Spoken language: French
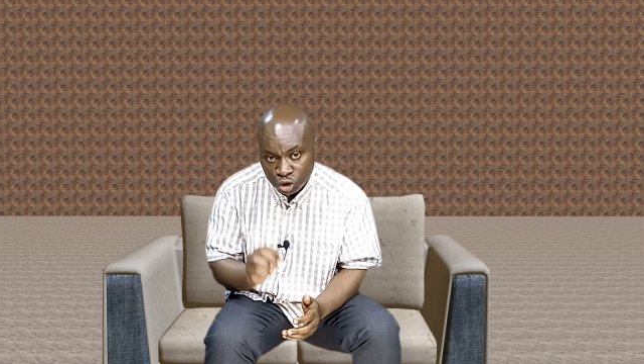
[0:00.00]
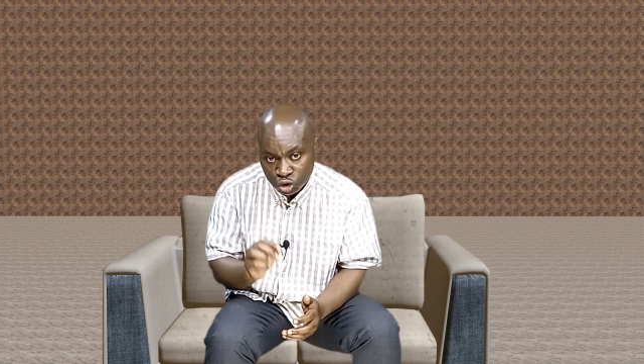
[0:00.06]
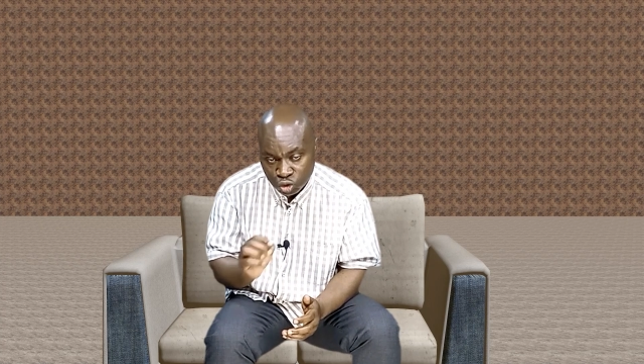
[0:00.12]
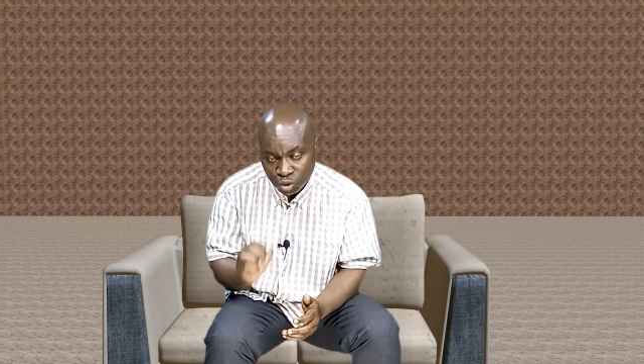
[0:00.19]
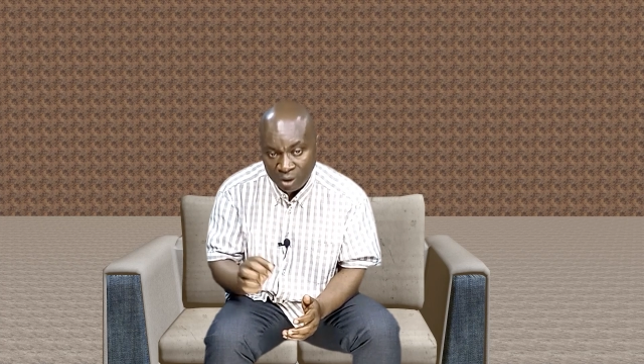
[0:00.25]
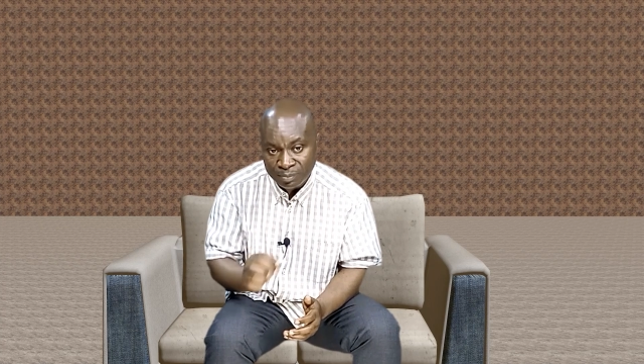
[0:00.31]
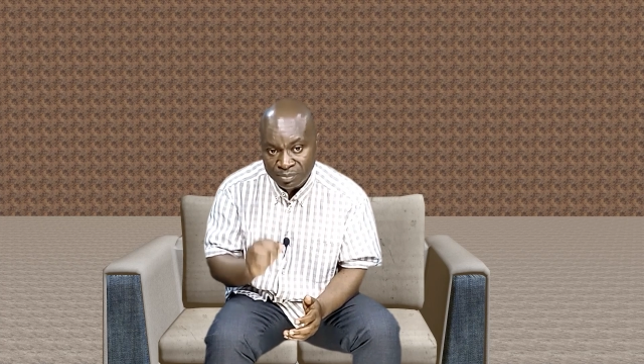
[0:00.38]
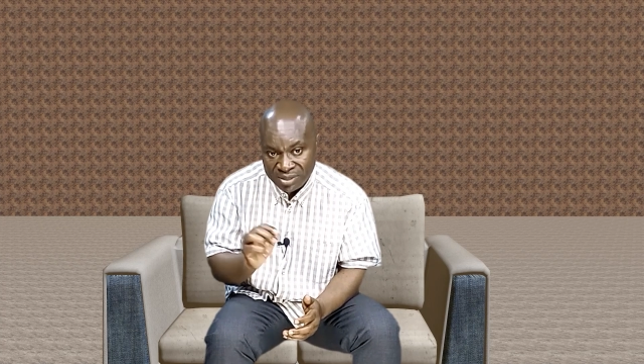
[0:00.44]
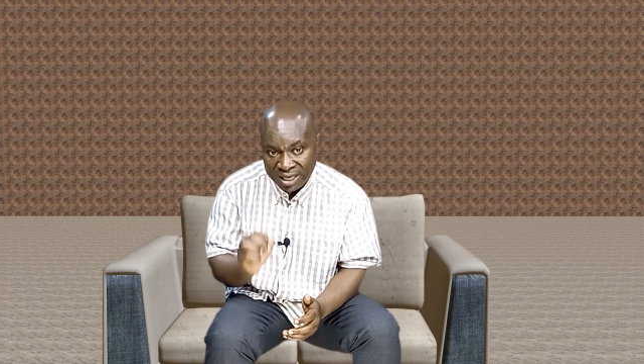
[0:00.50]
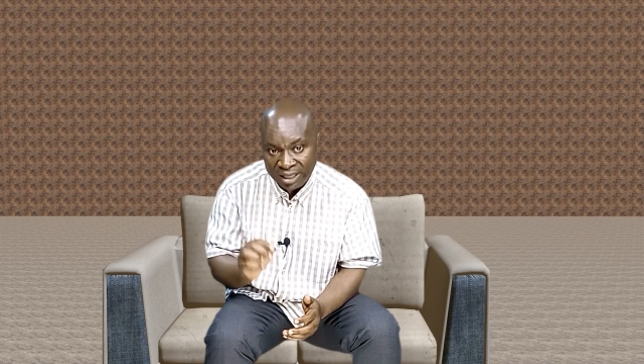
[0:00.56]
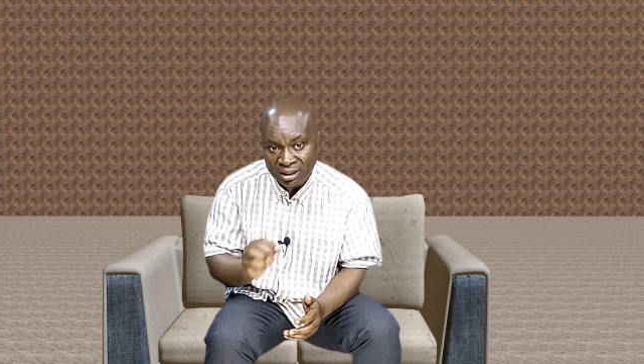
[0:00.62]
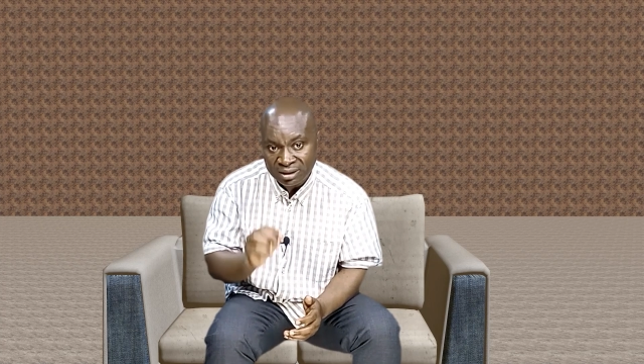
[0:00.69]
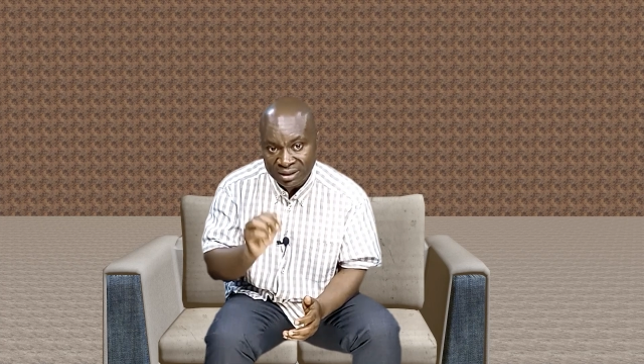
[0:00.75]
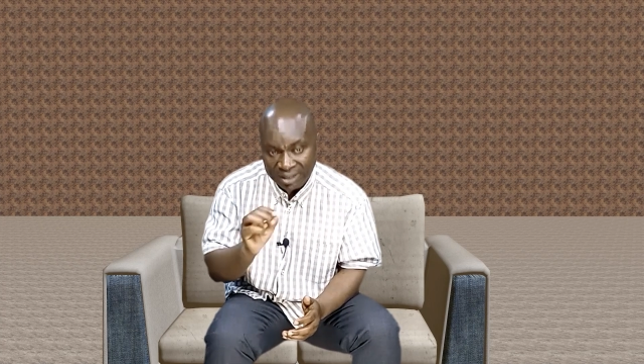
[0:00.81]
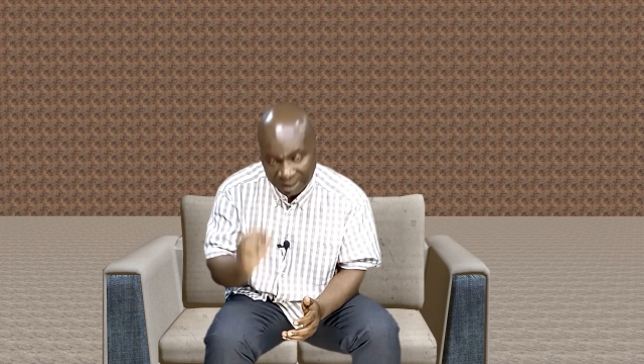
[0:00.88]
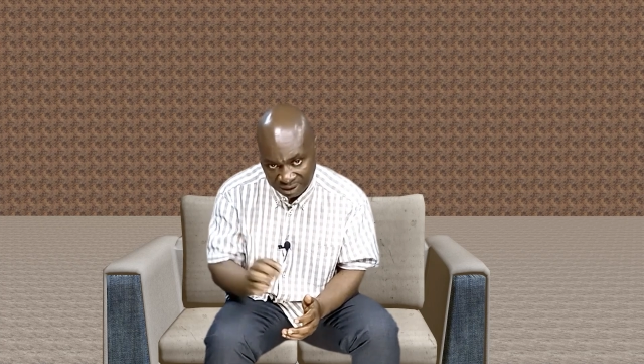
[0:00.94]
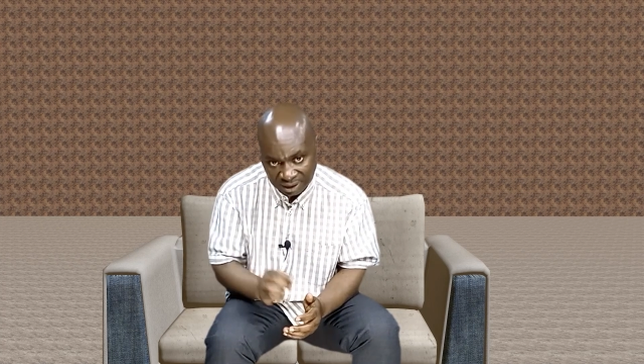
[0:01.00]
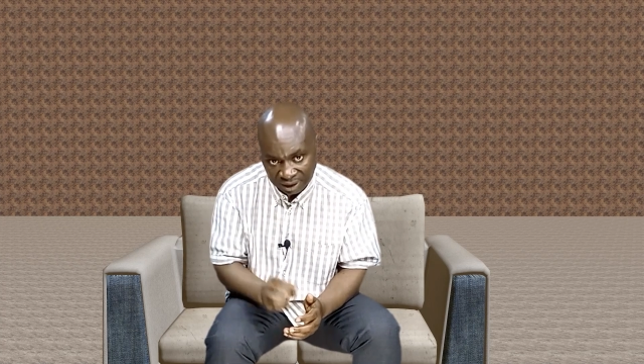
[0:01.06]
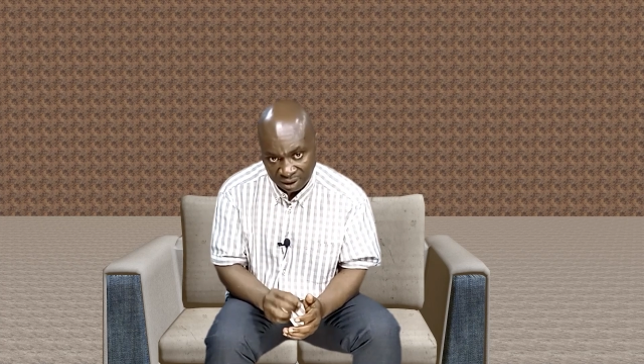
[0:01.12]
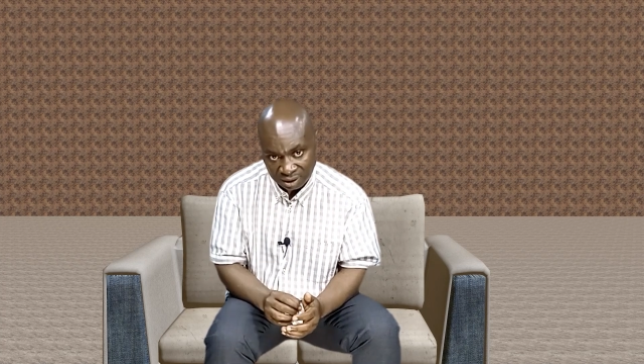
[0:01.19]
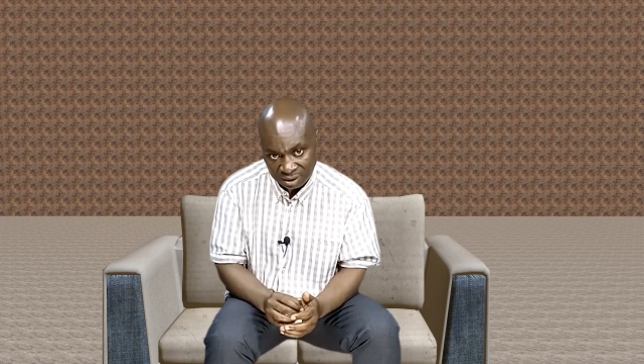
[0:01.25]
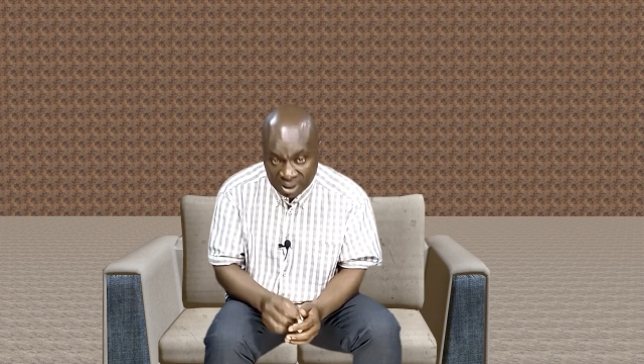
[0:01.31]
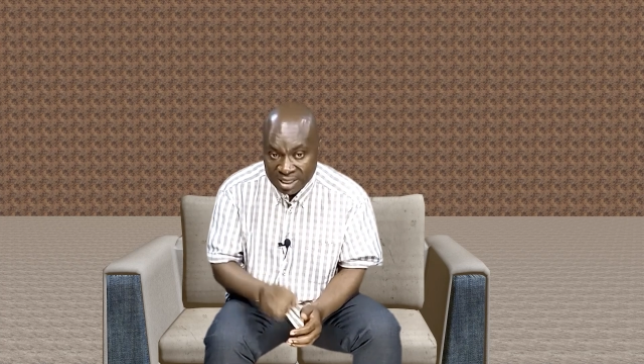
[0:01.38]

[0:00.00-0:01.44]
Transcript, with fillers: soient bien traités.